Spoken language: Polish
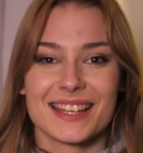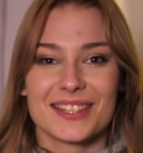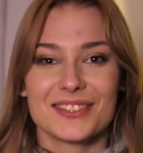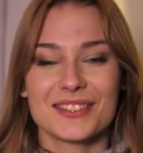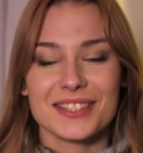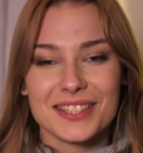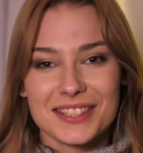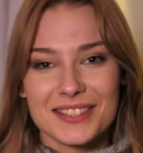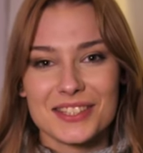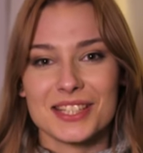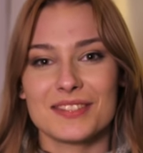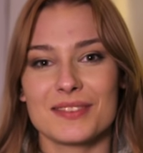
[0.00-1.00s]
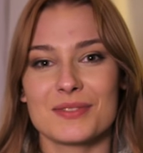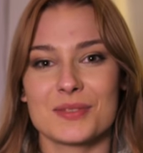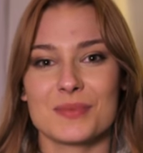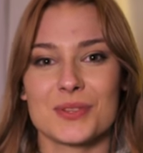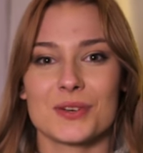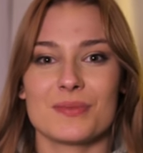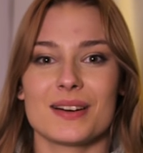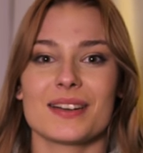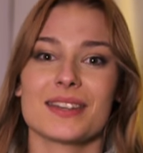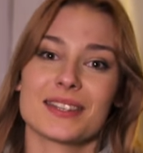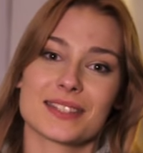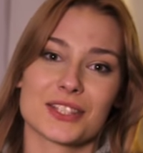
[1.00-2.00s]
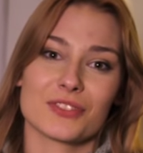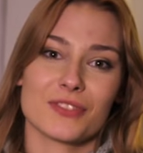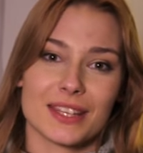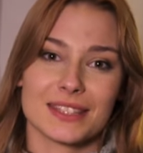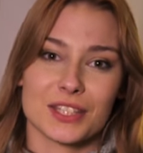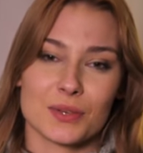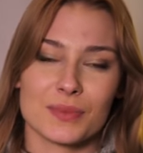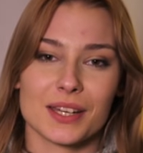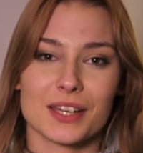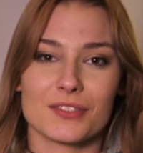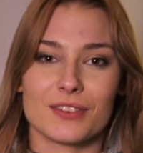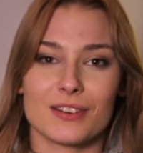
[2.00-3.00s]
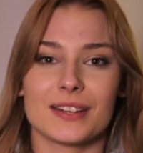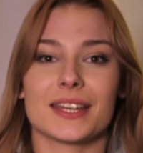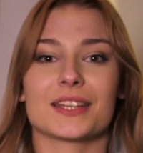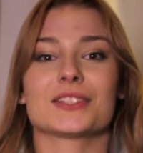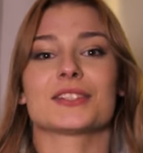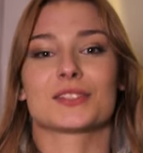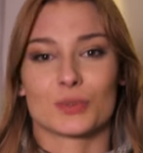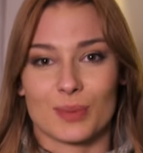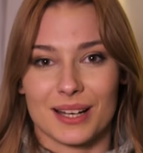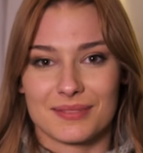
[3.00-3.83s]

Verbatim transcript: No i jeżeli Wam się podoba i chcecie więcej, żebym nagrywała, dajcie suba.